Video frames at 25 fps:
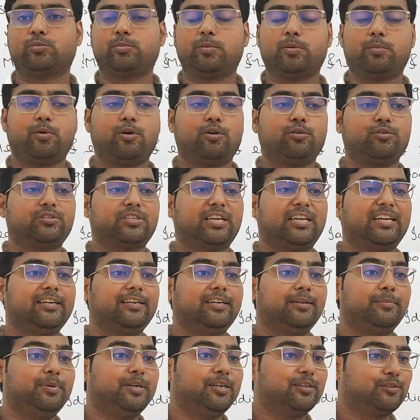उसमें बहुत सारे
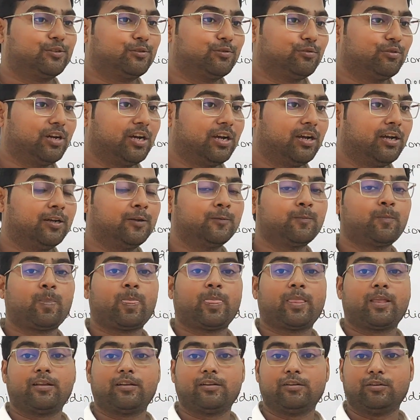डिबेट्स होगा
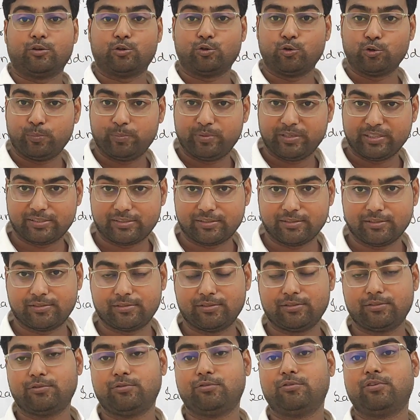ग्रुप
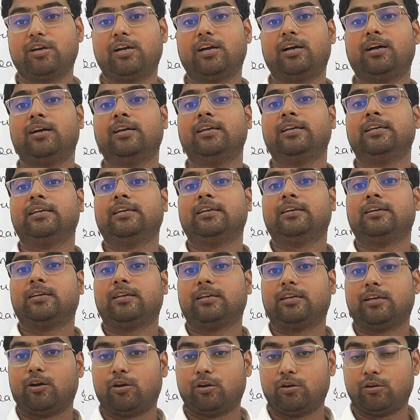डिस्कशन होगा
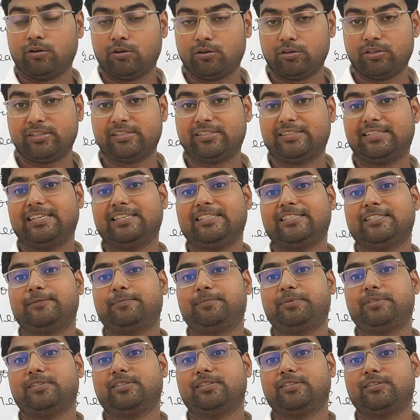स्टेज
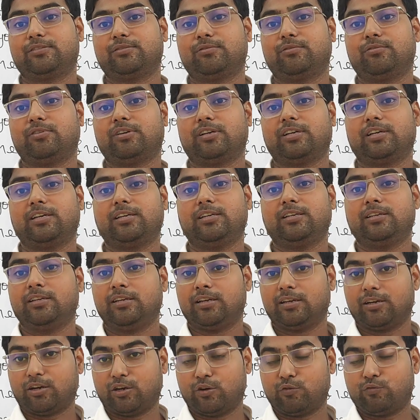स्पीचेज होंगे
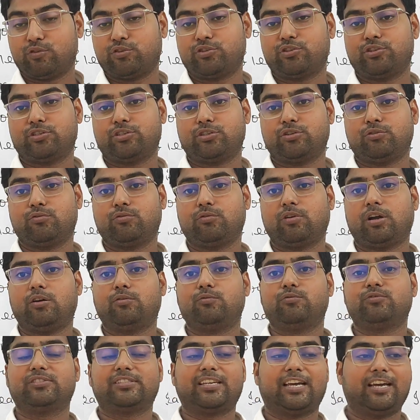कन्वर्सेशन होगा
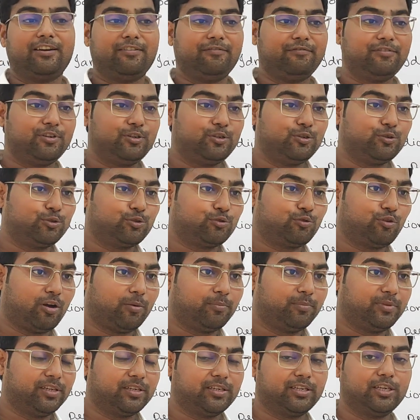उन सारे वीडियोस को
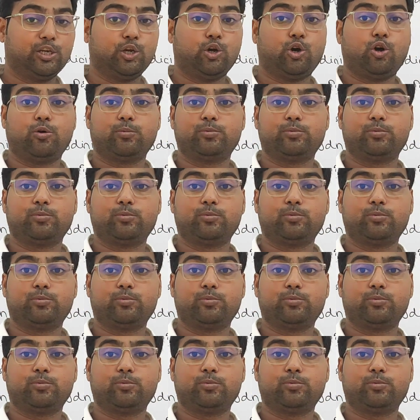आप देखिए